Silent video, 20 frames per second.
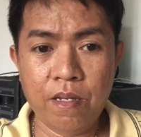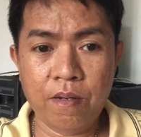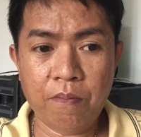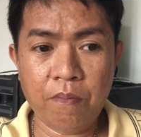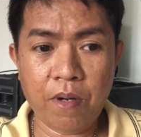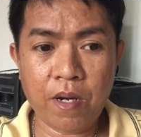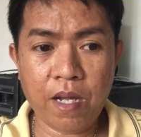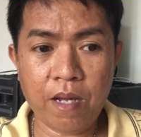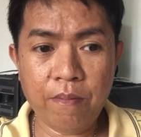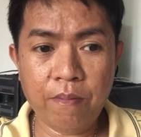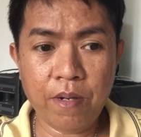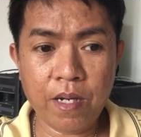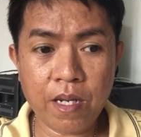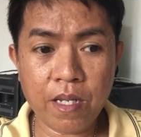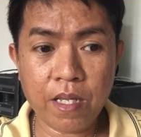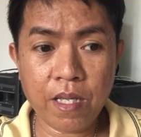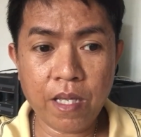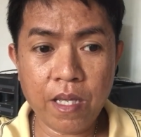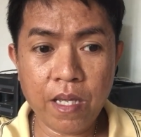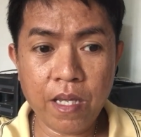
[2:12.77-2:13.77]
marami
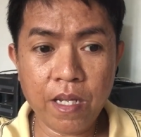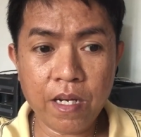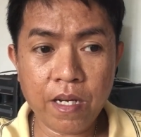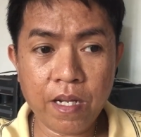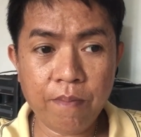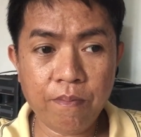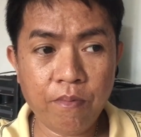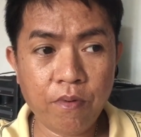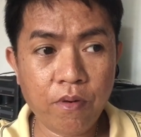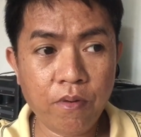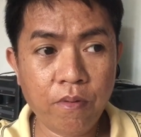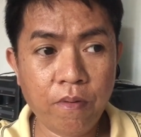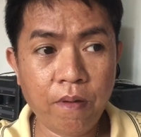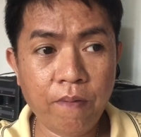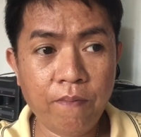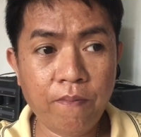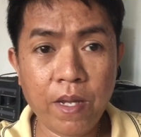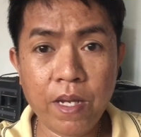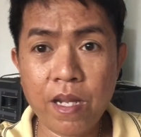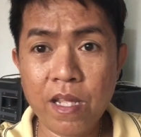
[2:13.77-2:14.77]
naghihirap, pero
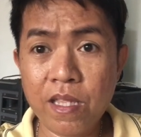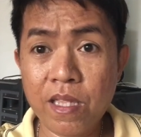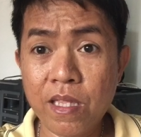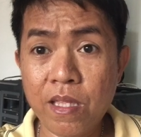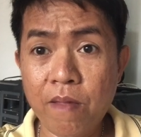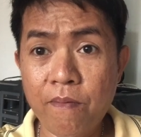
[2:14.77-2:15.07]
i find it,